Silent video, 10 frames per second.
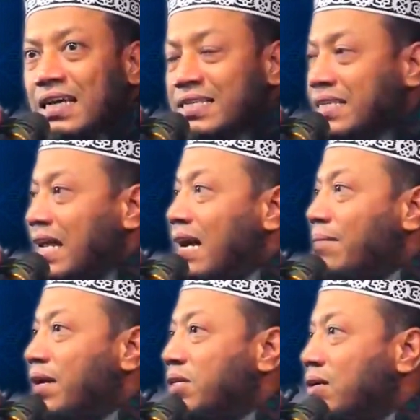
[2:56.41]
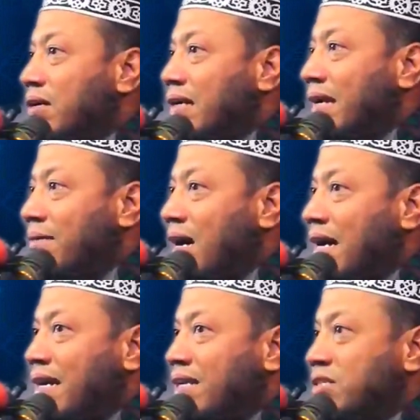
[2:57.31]
ইসলামের জন্য
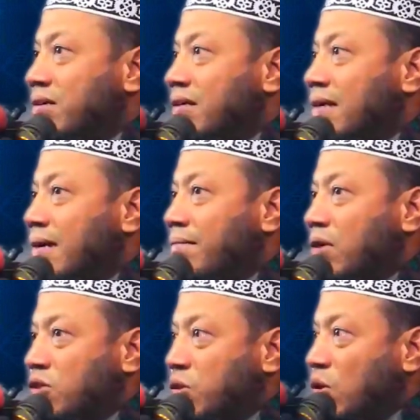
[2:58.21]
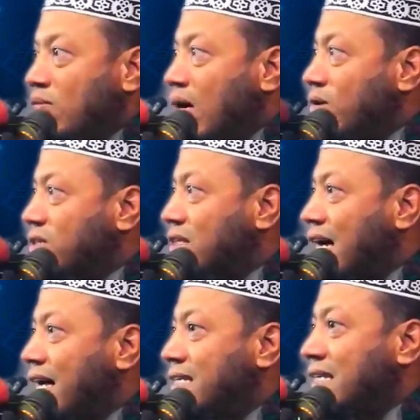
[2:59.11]
ইমানের জন্য মজলুম
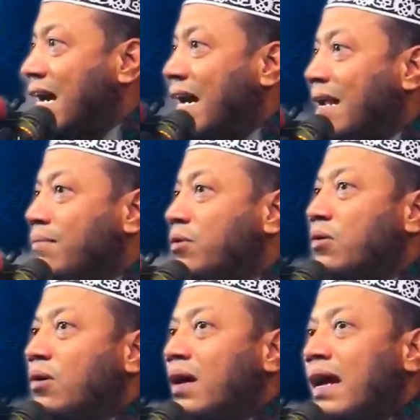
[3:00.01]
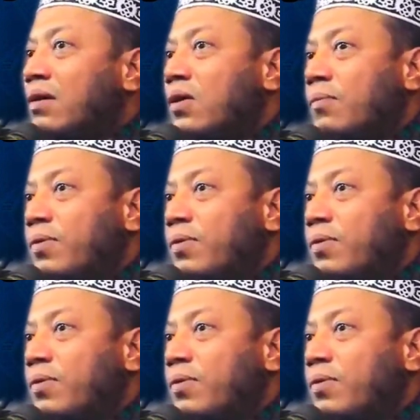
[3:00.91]
অবস্থায় যে আলেমগুলো এখনো